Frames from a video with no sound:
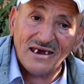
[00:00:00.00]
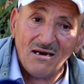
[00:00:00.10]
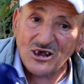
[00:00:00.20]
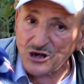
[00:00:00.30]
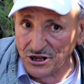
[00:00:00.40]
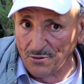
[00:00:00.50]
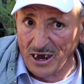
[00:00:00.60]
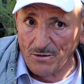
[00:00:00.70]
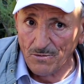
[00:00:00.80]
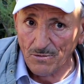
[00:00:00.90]
انا ماشي
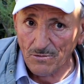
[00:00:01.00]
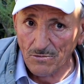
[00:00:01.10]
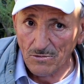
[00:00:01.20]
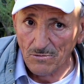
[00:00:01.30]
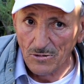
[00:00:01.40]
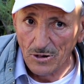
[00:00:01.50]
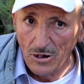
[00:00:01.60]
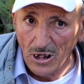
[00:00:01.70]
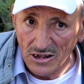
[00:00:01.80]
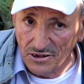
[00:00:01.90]
الطبيب
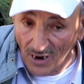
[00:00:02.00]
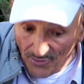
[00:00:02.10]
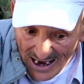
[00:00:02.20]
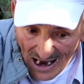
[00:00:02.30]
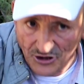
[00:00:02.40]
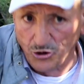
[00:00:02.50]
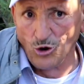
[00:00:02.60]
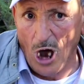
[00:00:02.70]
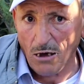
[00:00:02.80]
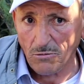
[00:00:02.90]
طبيب ديال
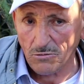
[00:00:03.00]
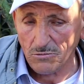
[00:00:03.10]
الدوله